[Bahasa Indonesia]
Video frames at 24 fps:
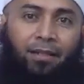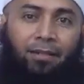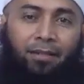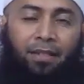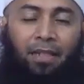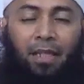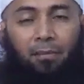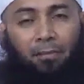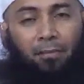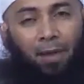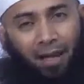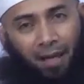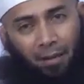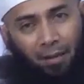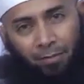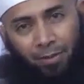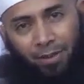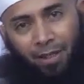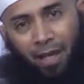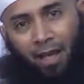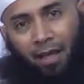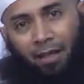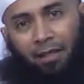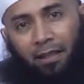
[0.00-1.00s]
tiga malam
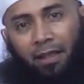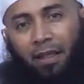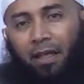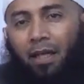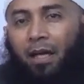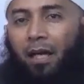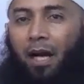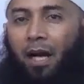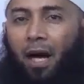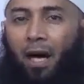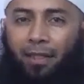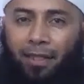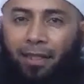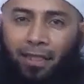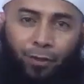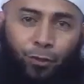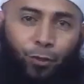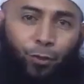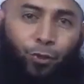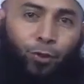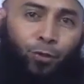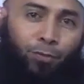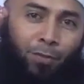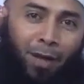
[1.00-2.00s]
sekali, ada yang
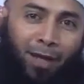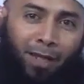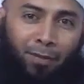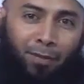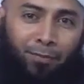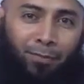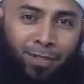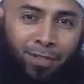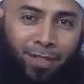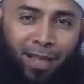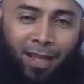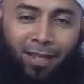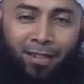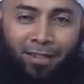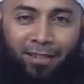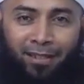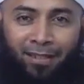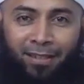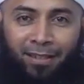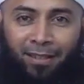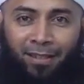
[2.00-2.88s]
tujuh malam sekali,